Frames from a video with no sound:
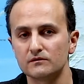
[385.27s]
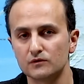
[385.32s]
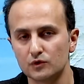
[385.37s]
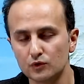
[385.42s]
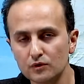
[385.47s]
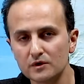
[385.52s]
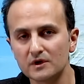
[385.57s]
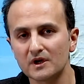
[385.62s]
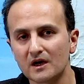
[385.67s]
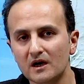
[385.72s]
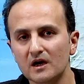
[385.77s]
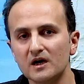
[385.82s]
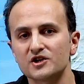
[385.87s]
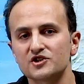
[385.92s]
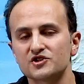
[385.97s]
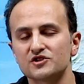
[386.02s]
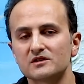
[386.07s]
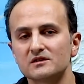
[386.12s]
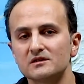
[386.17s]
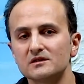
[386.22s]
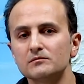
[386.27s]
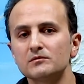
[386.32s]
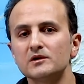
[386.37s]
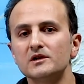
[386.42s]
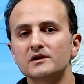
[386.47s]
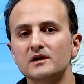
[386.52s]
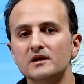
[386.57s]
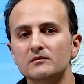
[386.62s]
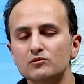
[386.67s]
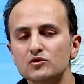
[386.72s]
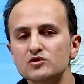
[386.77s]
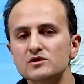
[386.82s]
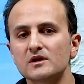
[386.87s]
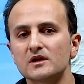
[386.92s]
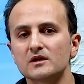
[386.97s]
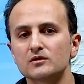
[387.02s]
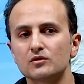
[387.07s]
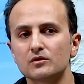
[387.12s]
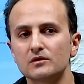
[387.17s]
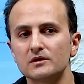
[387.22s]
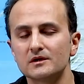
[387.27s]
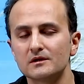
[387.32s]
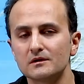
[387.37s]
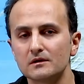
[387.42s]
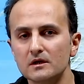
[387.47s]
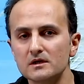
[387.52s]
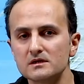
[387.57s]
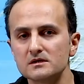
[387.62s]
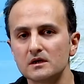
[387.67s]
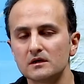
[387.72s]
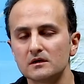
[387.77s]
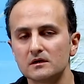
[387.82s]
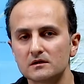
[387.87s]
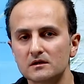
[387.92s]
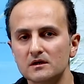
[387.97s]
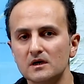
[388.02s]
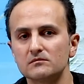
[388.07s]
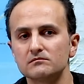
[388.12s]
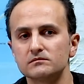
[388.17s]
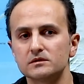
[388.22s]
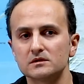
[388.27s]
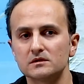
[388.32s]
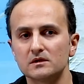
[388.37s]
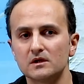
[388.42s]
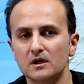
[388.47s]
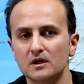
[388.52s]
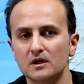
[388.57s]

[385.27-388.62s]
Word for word: Türkiye karşıtlığı bilinen bu senatörlerin desteğine Trump'ın